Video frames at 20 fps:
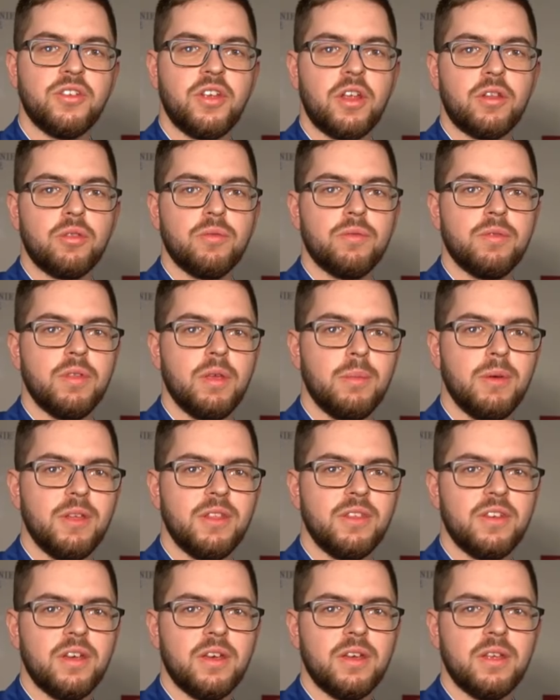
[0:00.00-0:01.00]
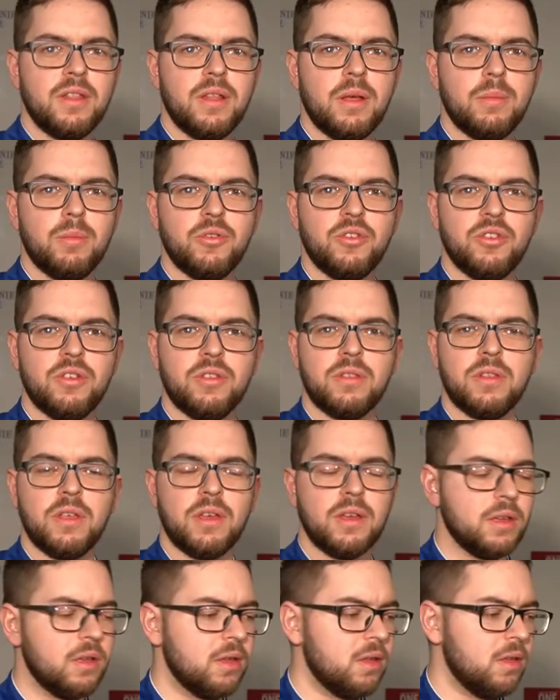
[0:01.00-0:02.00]
żartów nie będzie. Na
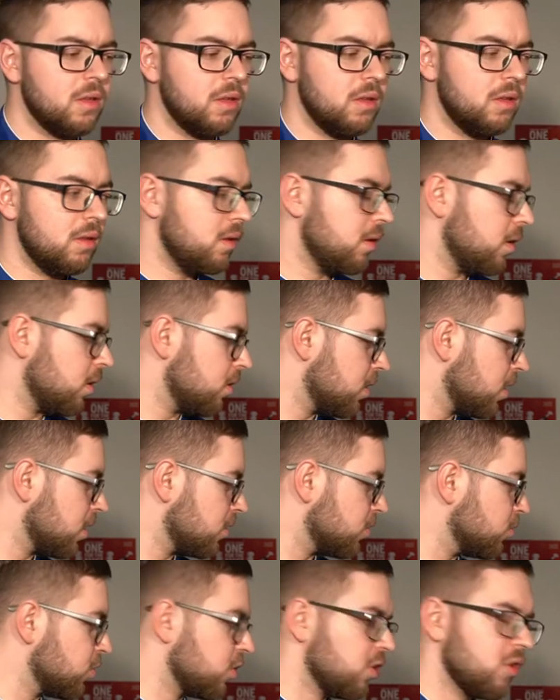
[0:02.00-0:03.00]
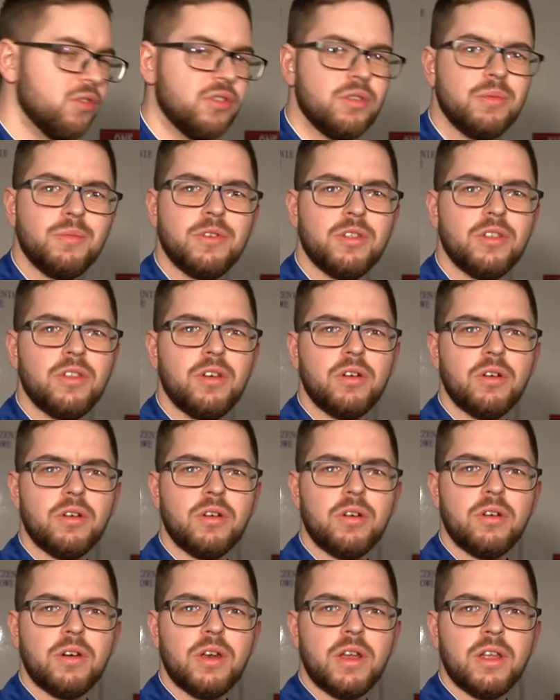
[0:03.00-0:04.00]
początek y, od razu przechodzimy do
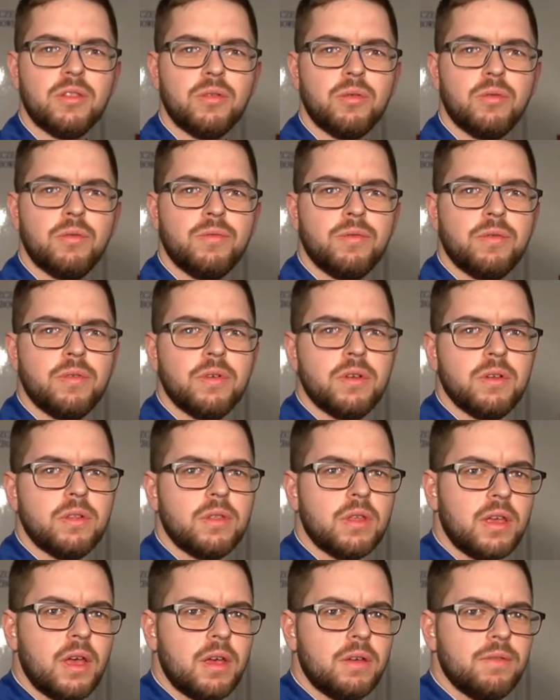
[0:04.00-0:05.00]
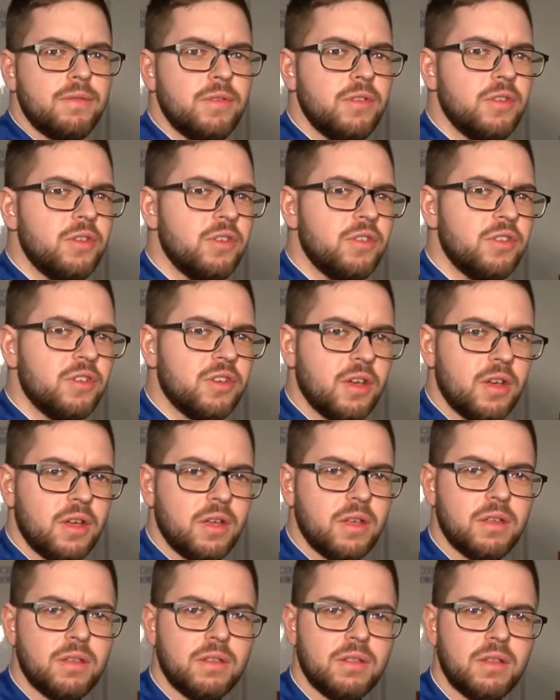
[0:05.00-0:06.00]
konkretów. Y, tak jak
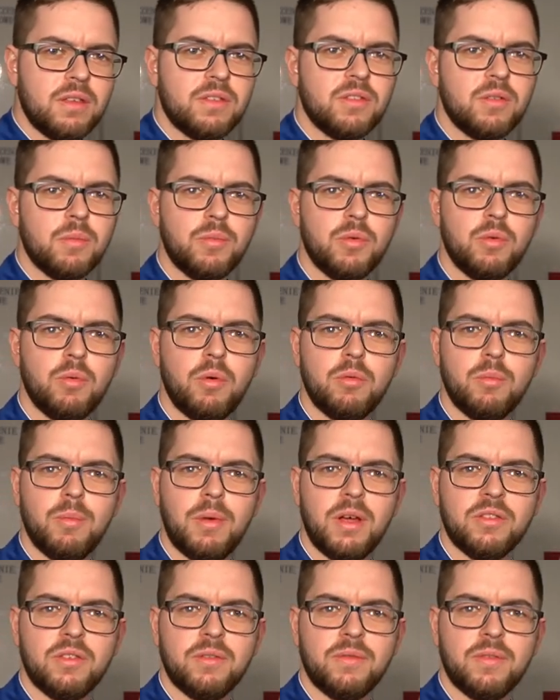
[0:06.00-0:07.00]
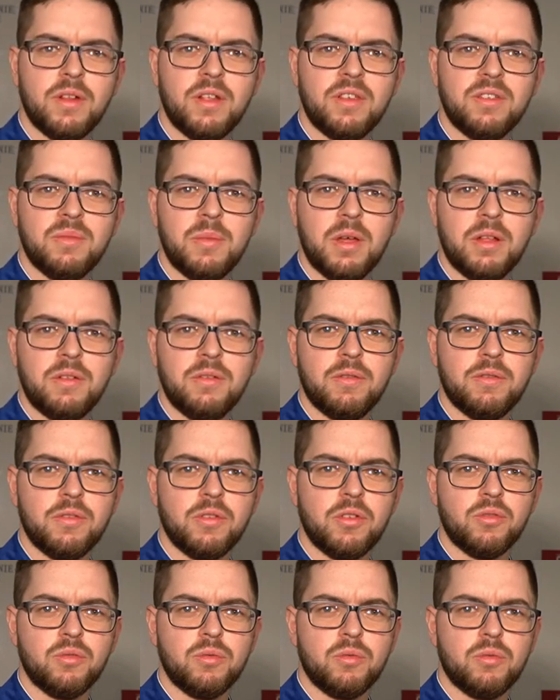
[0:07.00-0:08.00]
widzicie, nastąpiło bardzo wiele zmian w
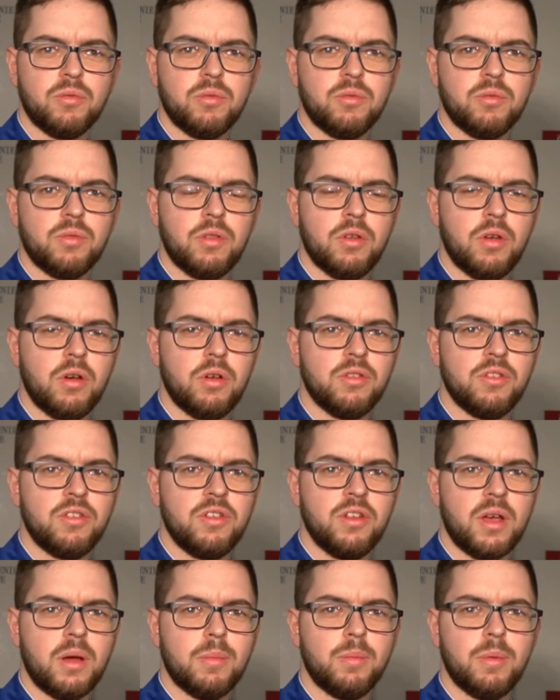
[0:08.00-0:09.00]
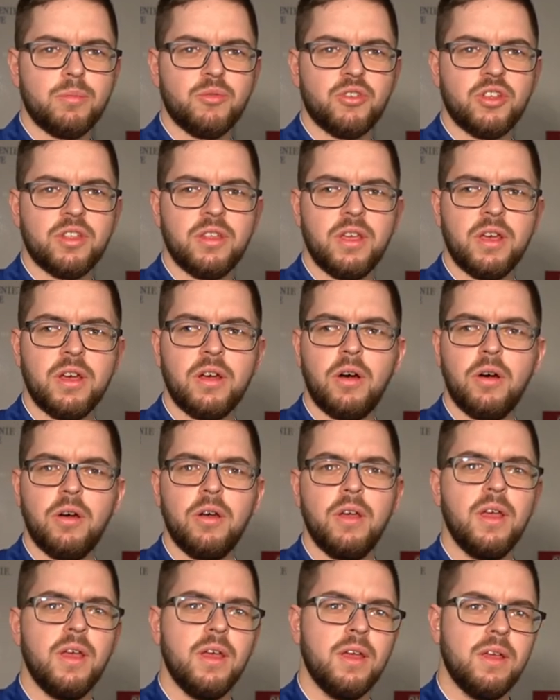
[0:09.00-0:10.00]
stosunku do odcinka poprzedniego.
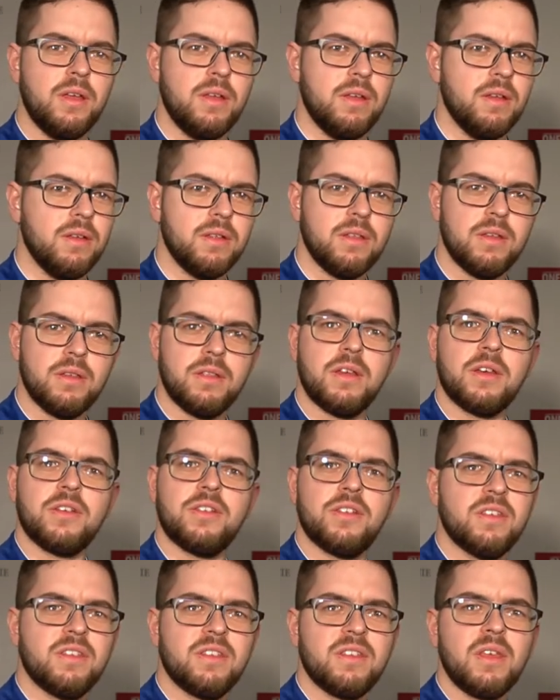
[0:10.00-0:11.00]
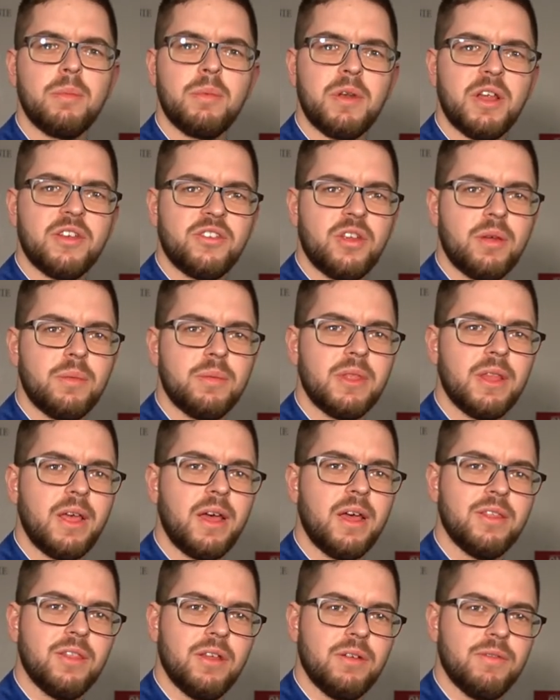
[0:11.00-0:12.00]
Y, także zapraszam
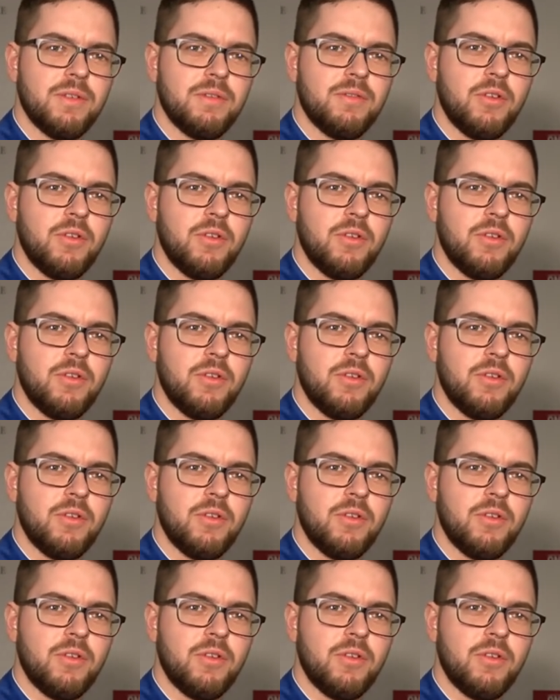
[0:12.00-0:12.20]
na nowy